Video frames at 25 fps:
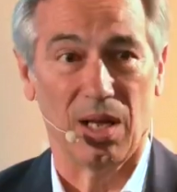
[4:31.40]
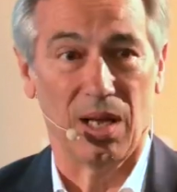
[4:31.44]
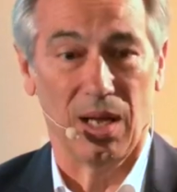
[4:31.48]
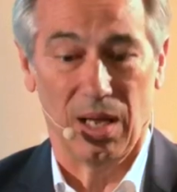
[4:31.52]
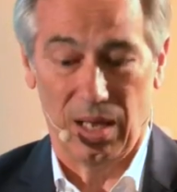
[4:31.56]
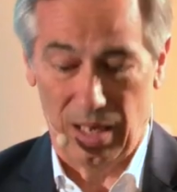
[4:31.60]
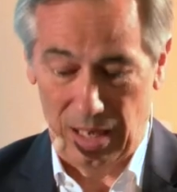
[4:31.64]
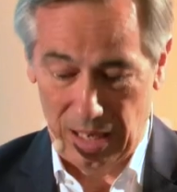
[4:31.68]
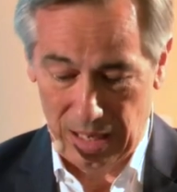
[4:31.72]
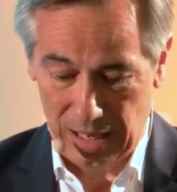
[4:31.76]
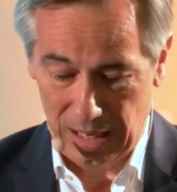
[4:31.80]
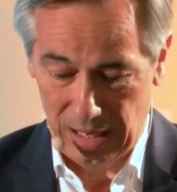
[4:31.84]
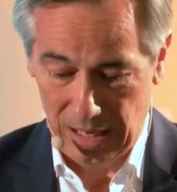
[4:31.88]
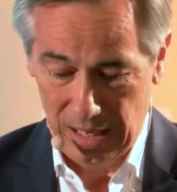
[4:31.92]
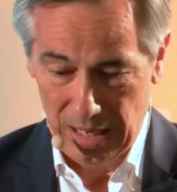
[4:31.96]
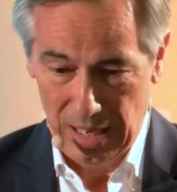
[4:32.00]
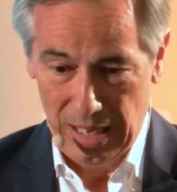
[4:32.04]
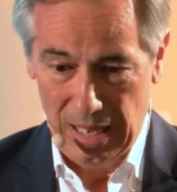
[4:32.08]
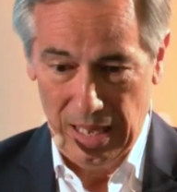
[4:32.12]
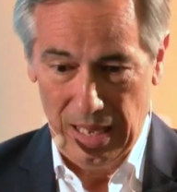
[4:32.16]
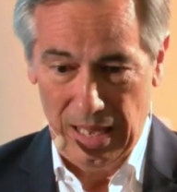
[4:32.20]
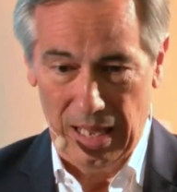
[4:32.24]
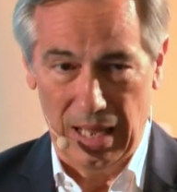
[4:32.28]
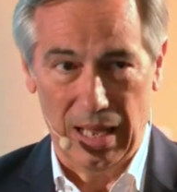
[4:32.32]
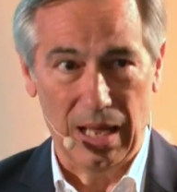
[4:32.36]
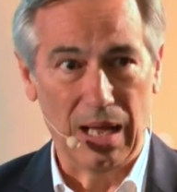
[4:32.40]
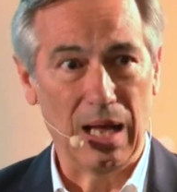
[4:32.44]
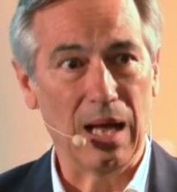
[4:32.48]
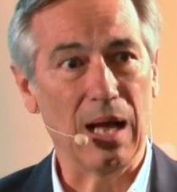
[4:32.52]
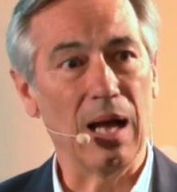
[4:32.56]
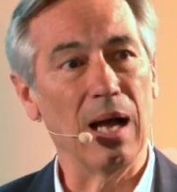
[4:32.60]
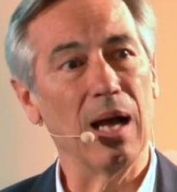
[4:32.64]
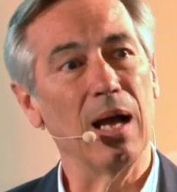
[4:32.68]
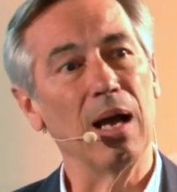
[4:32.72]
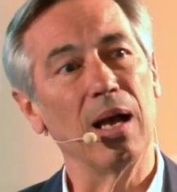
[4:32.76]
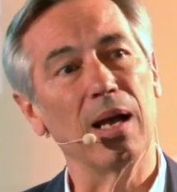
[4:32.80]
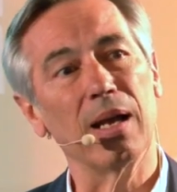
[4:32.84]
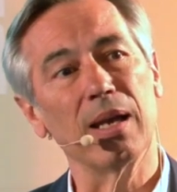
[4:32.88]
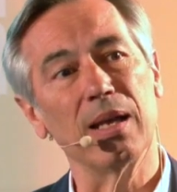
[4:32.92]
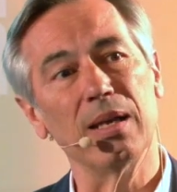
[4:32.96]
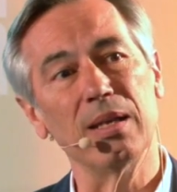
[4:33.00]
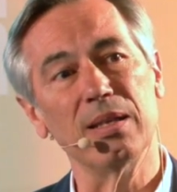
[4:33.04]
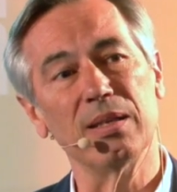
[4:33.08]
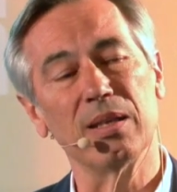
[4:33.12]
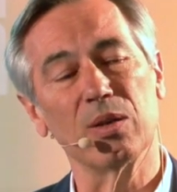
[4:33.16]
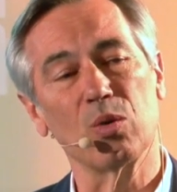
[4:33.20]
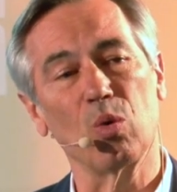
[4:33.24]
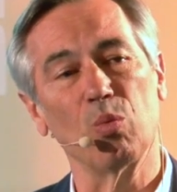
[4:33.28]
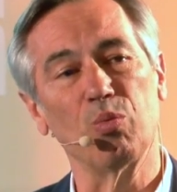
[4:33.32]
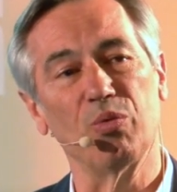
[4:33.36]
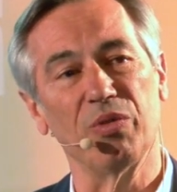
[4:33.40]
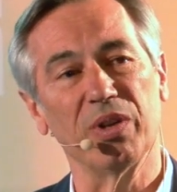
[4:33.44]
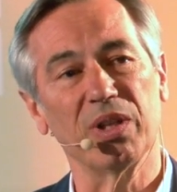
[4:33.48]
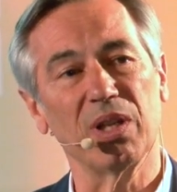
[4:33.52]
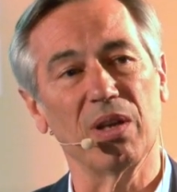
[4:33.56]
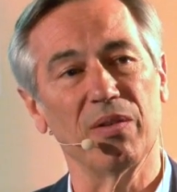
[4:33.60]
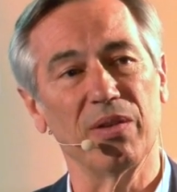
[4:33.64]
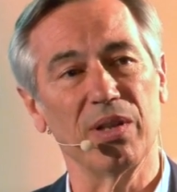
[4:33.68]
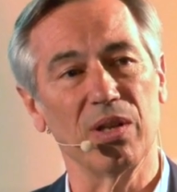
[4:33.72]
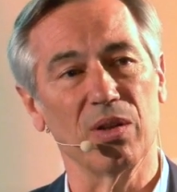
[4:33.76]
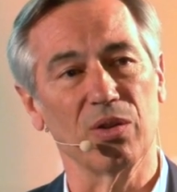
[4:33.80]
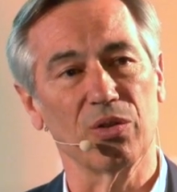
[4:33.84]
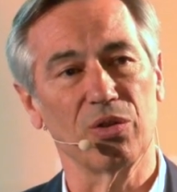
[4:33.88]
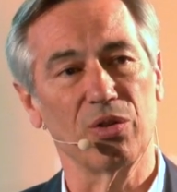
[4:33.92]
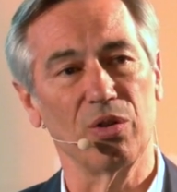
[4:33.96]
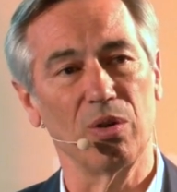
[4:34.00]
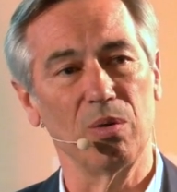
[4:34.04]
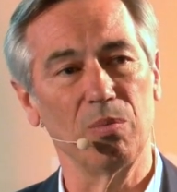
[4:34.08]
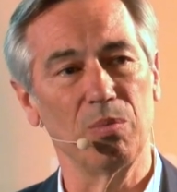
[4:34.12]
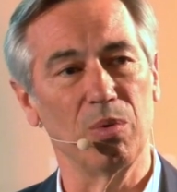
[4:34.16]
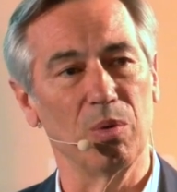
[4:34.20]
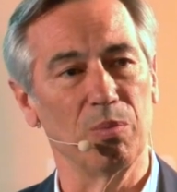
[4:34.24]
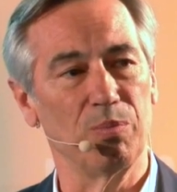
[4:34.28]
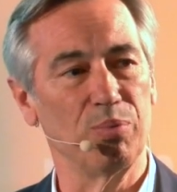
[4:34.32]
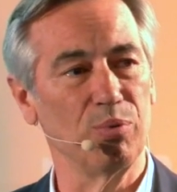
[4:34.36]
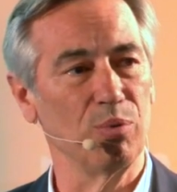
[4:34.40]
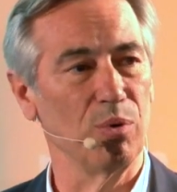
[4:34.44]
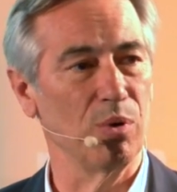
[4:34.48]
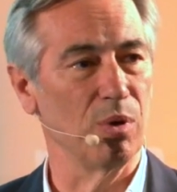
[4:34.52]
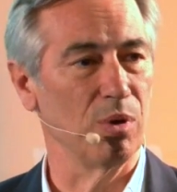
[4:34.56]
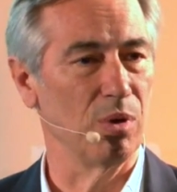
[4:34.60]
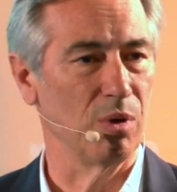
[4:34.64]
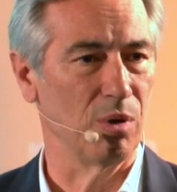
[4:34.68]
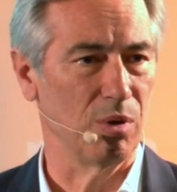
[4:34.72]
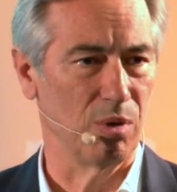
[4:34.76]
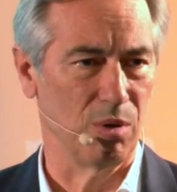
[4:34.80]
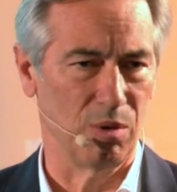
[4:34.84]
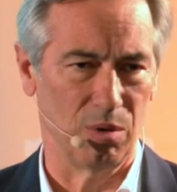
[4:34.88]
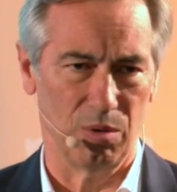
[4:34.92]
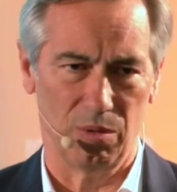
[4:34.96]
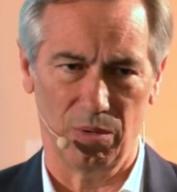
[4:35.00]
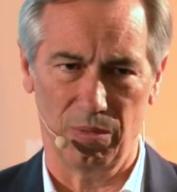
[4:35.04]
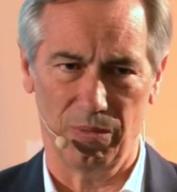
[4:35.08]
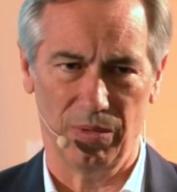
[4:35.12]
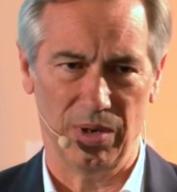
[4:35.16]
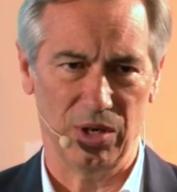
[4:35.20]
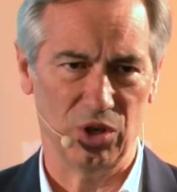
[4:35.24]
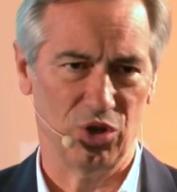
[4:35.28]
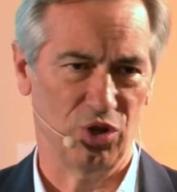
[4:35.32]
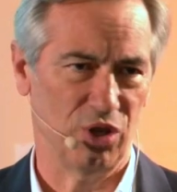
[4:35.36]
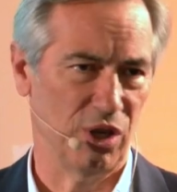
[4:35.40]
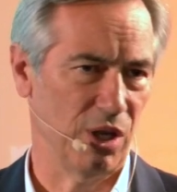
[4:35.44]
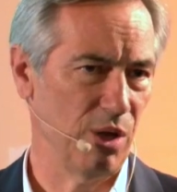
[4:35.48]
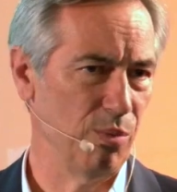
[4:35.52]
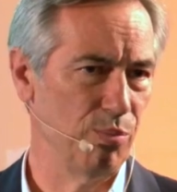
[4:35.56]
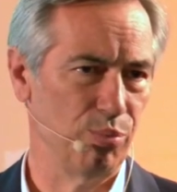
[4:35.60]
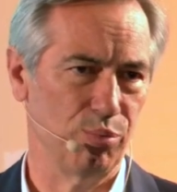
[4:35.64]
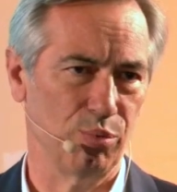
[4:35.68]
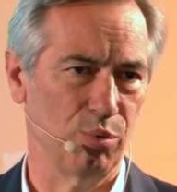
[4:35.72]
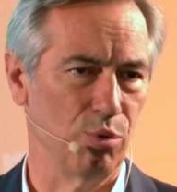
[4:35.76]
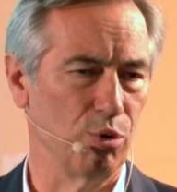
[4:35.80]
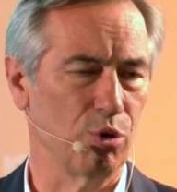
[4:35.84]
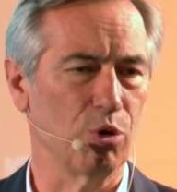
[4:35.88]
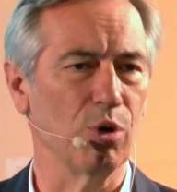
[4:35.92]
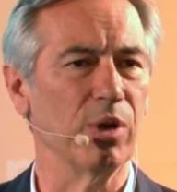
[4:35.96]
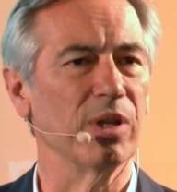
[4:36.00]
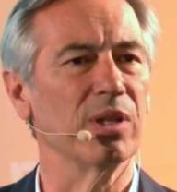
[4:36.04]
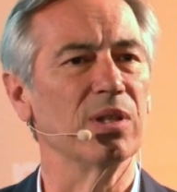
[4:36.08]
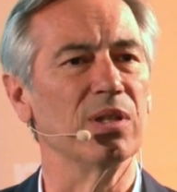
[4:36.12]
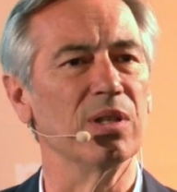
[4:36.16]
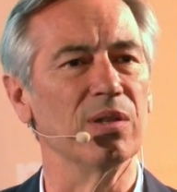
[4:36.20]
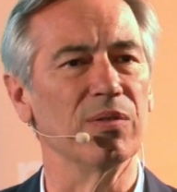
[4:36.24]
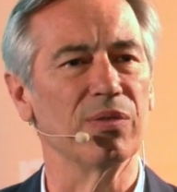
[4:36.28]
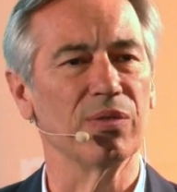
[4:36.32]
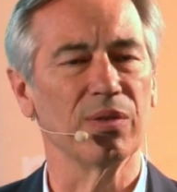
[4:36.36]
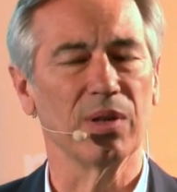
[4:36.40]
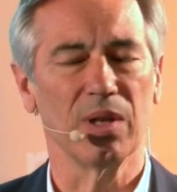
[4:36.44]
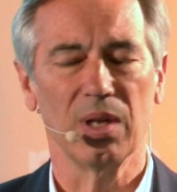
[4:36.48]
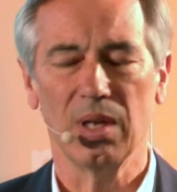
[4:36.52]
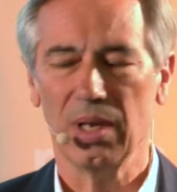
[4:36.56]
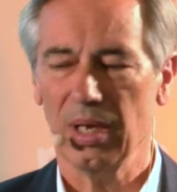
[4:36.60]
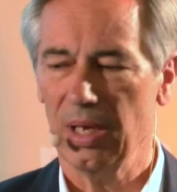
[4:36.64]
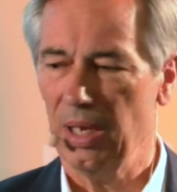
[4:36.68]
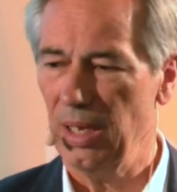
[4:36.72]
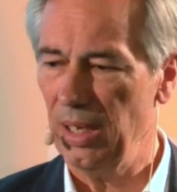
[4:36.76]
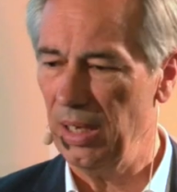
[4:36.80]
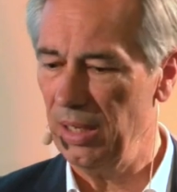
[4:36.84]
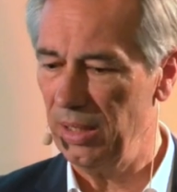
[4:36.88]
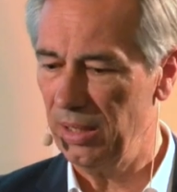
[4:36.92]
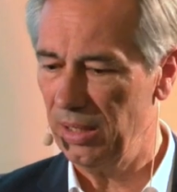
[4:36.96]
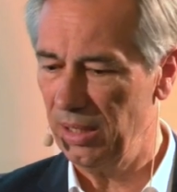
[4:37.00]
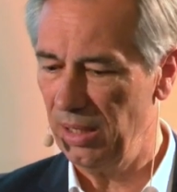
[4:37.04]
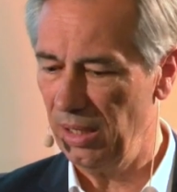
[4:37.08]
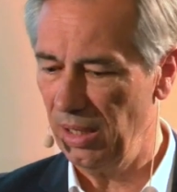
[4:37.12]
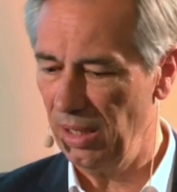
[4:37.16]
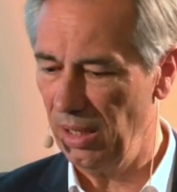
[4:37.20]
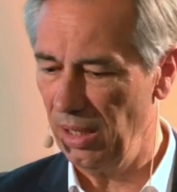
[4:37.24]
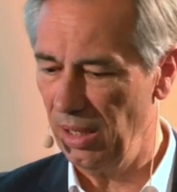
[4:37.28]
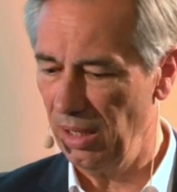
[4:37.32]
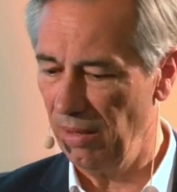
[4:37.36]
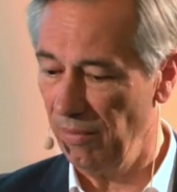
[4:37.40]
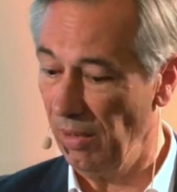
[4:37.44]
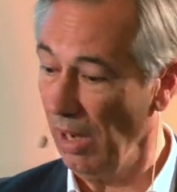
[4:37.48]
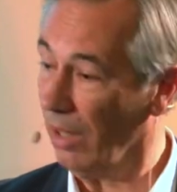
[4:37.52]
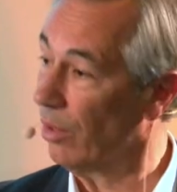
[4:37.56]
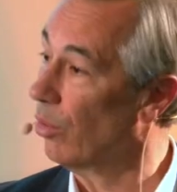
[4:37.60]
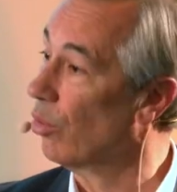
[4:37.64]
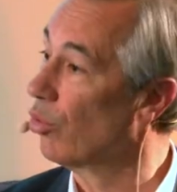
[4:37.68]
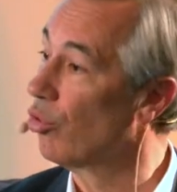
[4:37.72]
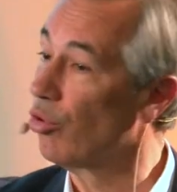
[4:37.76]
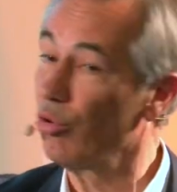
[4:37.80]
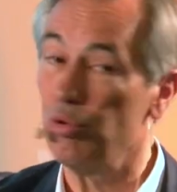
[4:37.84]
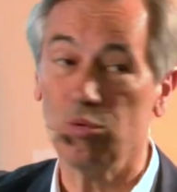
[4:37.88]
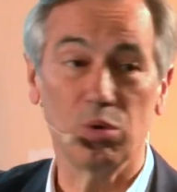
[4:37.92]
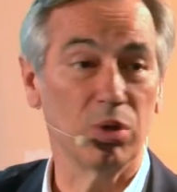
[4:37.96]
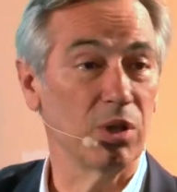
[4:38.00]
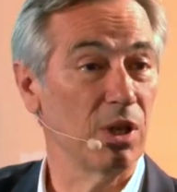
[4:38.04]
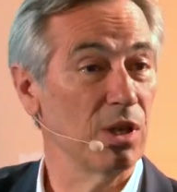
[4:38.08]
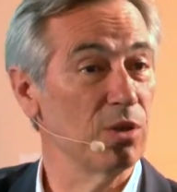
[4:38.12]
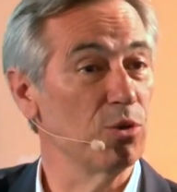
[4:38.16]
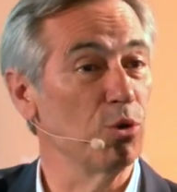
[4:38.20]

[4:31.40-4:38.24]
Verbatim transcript: à, à réaliser qu'on pouvait travailler ensemble pour, euh, je dirais, pour le collectif. Et donc je suis très